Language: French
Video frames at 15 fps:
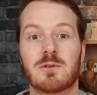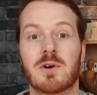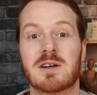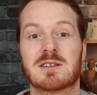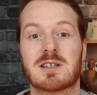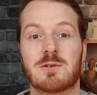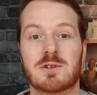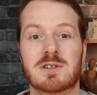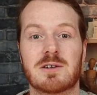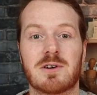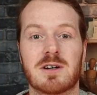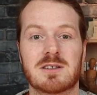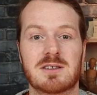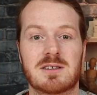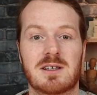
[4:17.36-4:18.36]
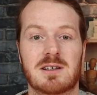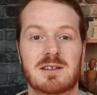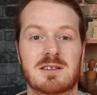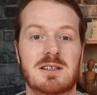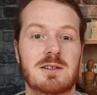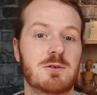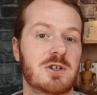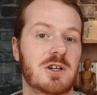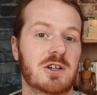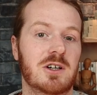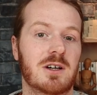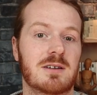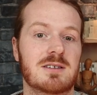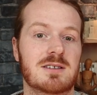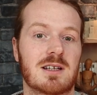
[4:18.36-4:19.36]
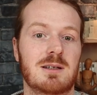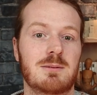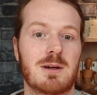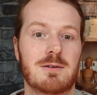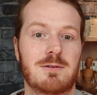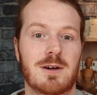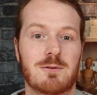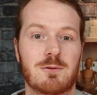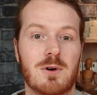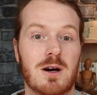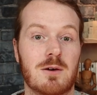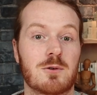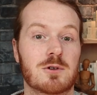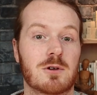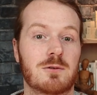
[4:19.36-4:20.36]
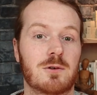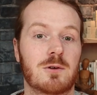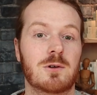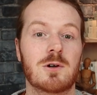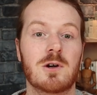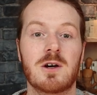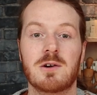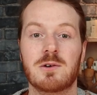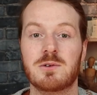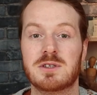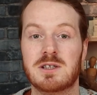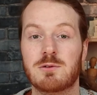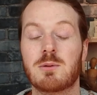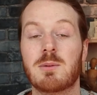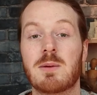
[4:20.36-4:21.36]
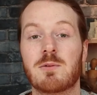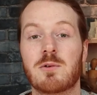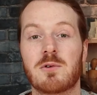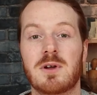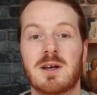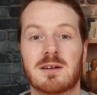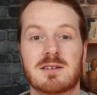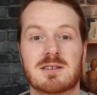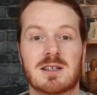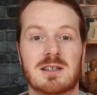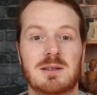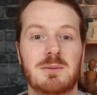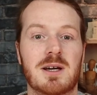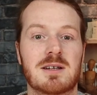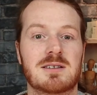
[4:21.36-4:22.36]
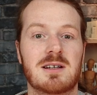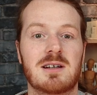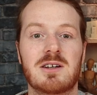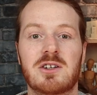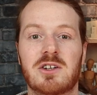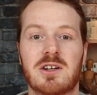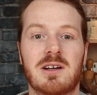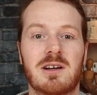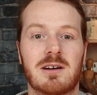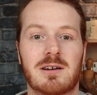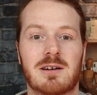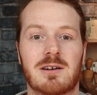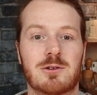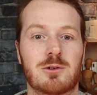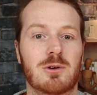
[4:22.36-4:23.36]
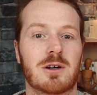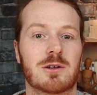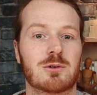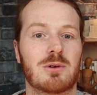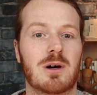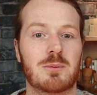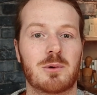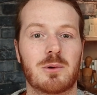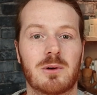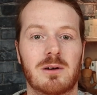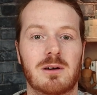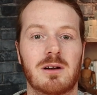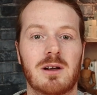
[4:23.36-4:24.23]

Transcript: Donc voilà, ce qu'il faut savoir, c'est que si vous cherchez un dessin animé à faire voir à vos enfants, ou si vous-même vous voulez un dessin animé assez léger, sur un ton un peu